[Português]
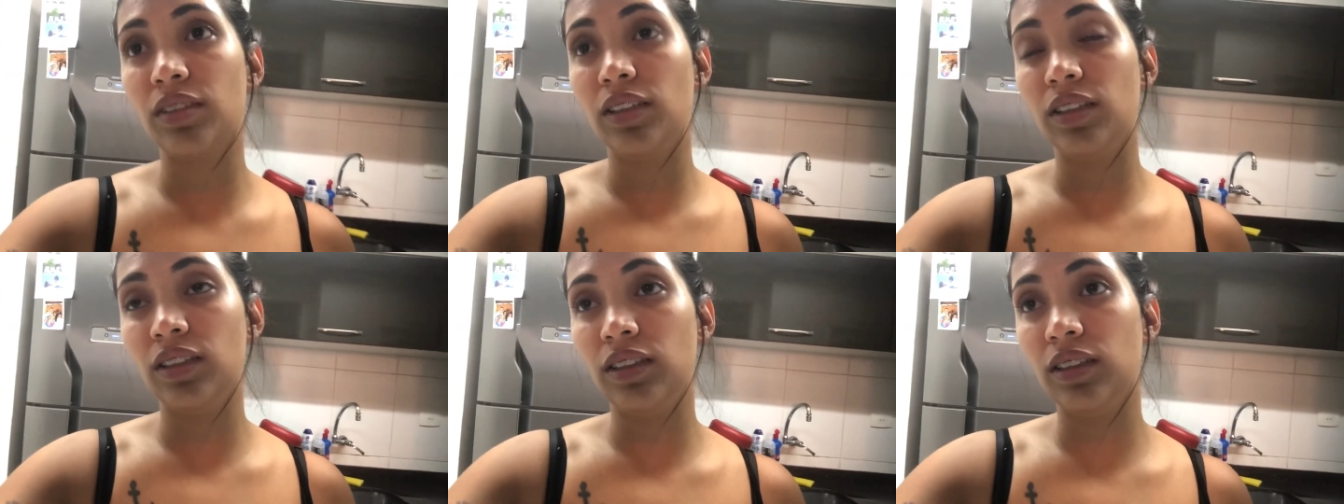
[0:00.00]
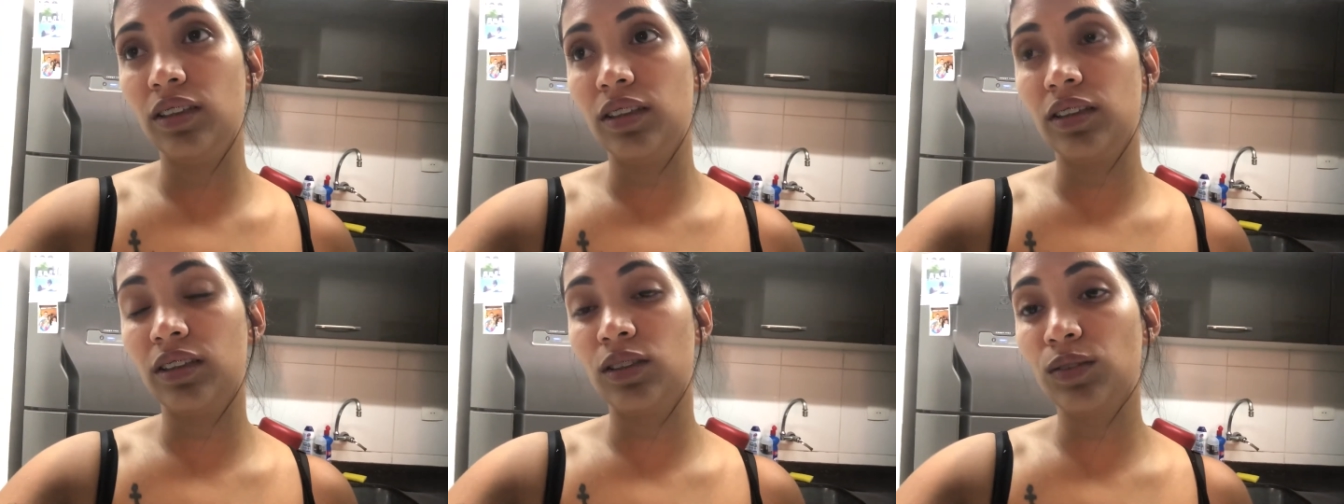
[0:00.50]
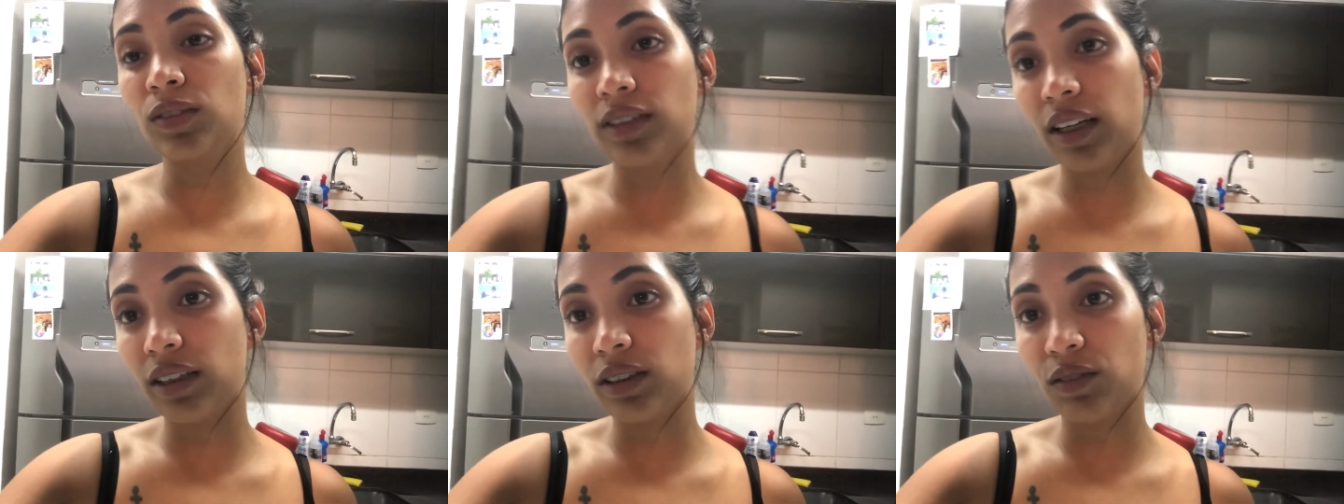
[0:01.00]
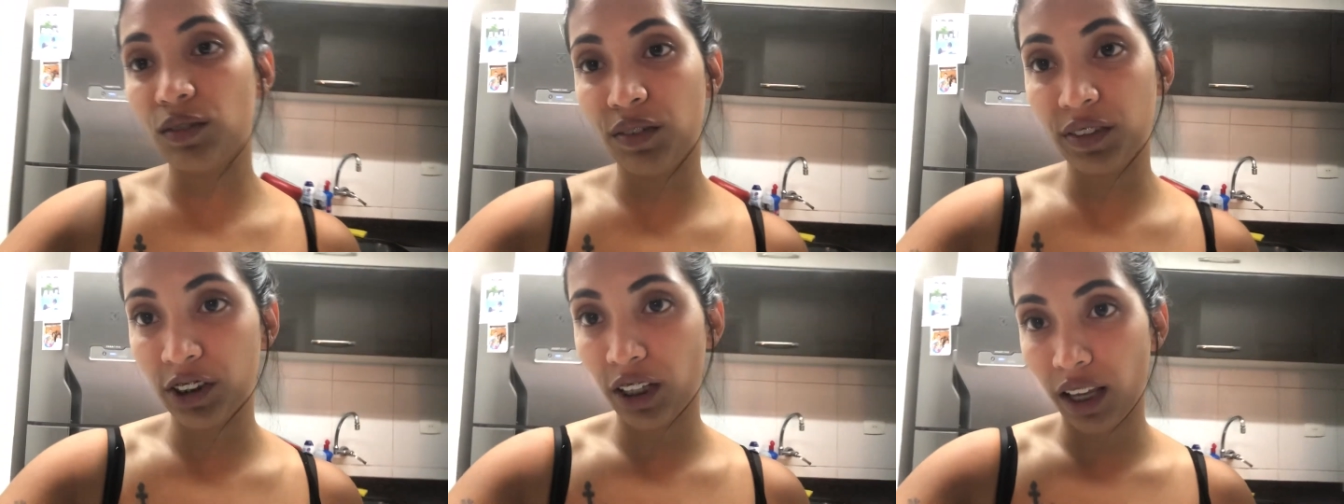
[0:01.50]
E não sei se eu vou
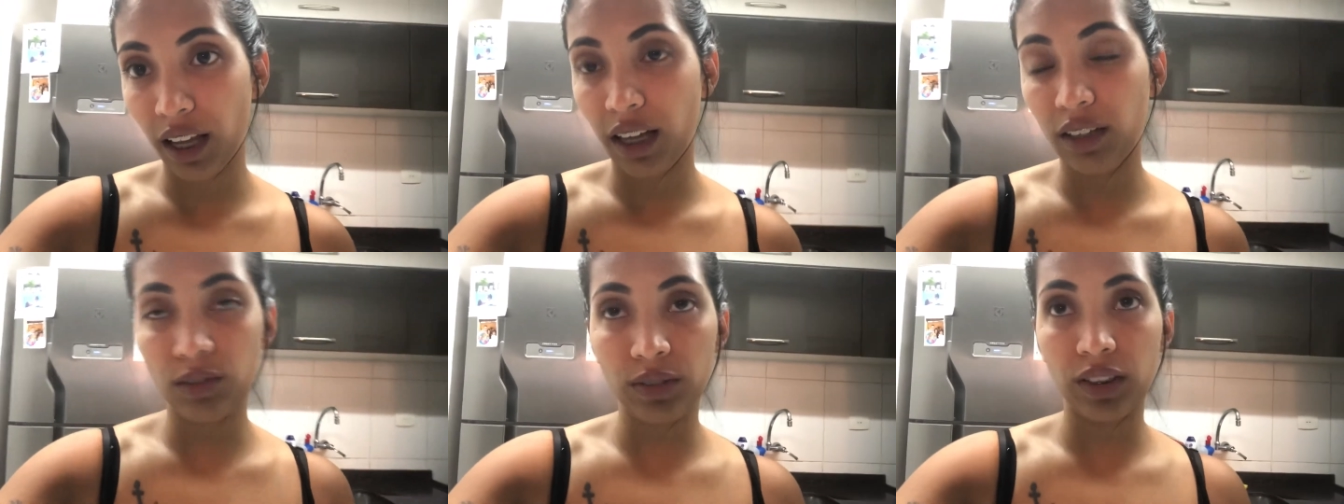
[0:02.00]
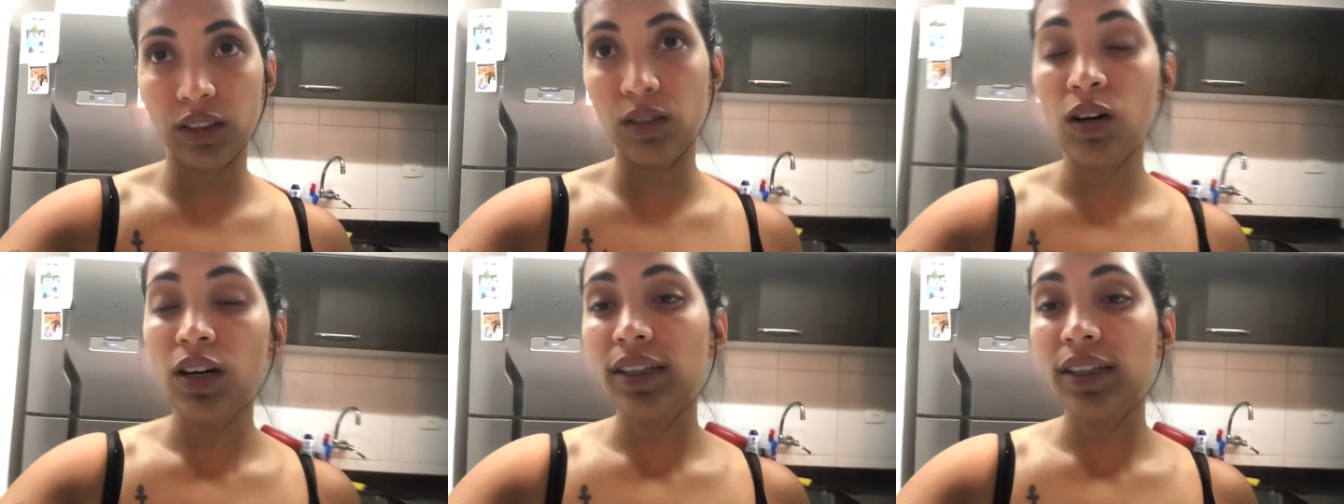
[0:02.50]
fechar lá ou não.